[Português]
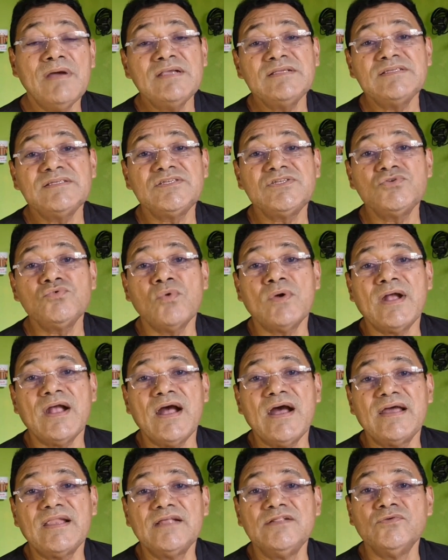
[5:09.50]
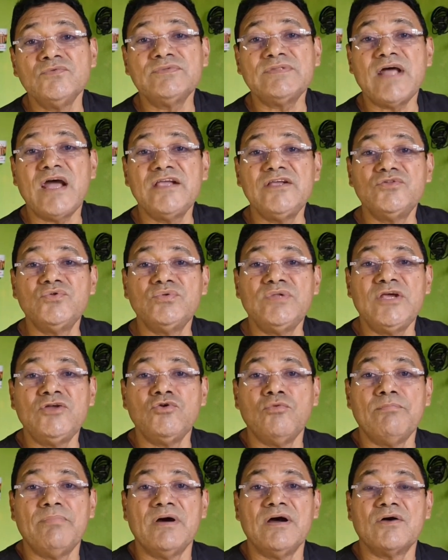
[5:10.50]
Mas se o cara não está indo
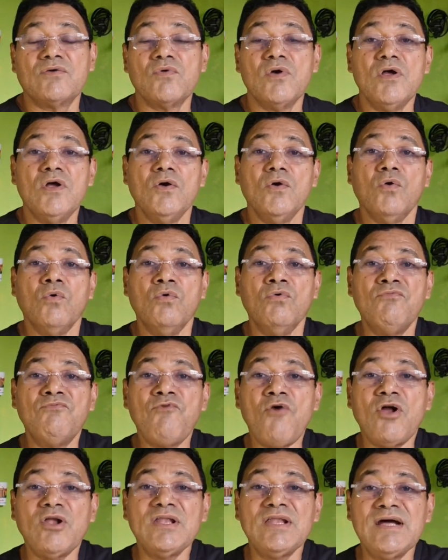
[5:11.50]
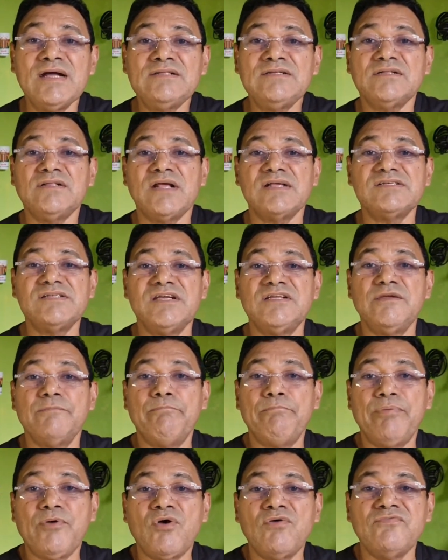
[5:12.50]
nem no banco, um volante está sendo
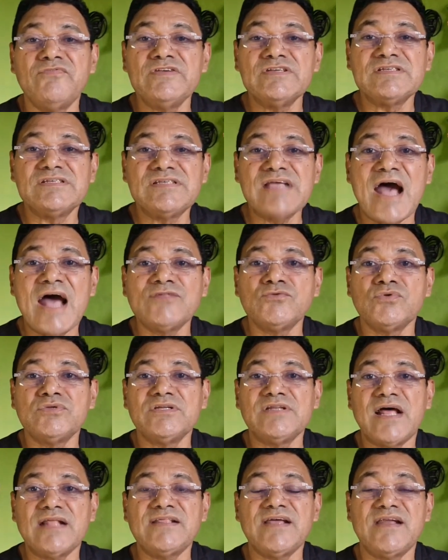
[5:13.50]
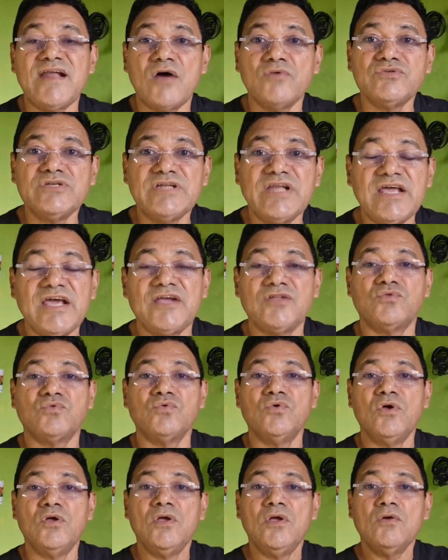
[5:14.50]
improvisado de lateral
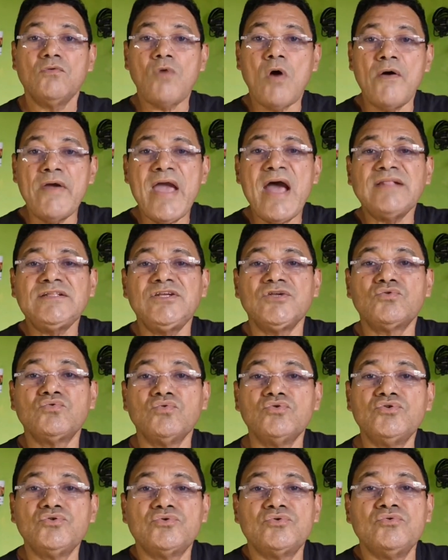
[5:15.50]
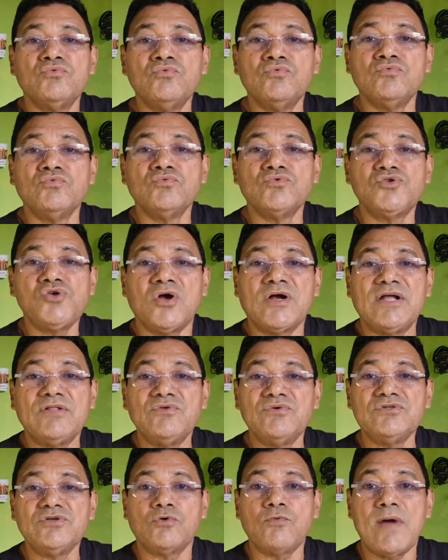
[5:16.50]
direito, qual é a atitude que um
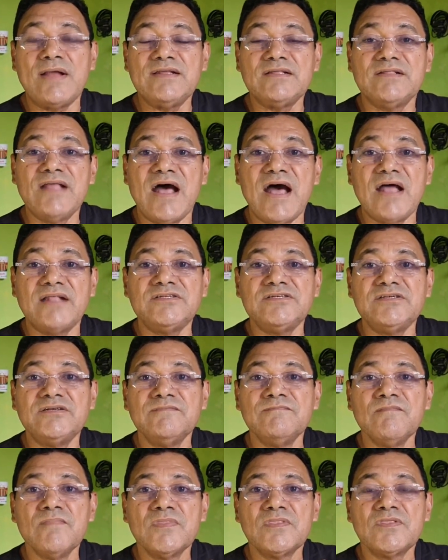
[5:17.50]
jogador de qualidade,